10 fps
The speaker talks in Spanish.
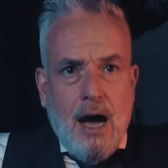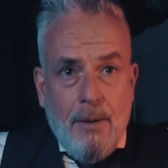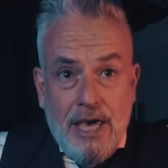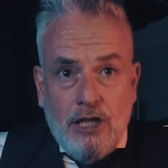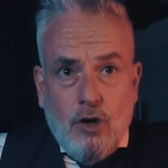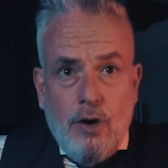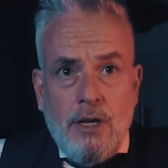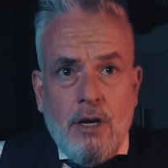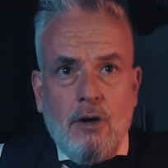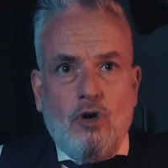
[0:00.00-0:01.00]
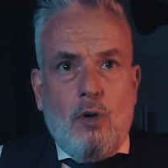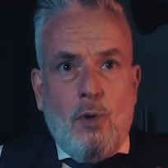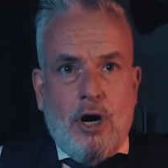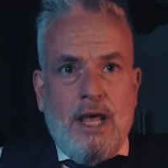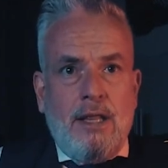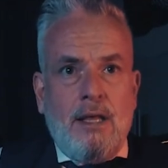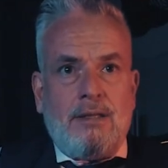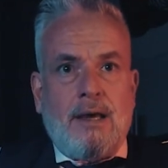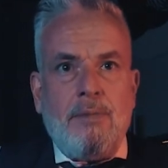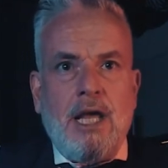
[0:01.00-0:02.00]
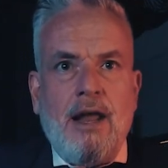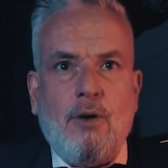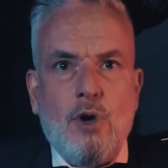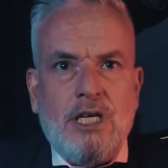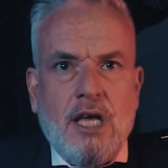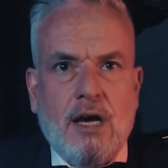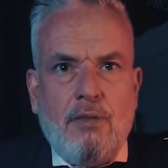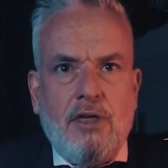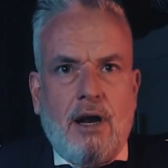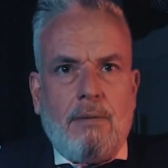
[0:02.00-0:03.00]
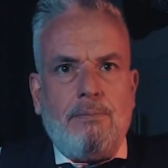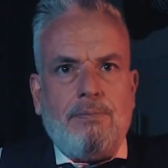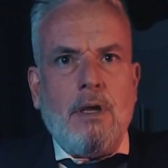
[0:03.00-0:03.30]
A Bitcoin como red también le cuesta crecer.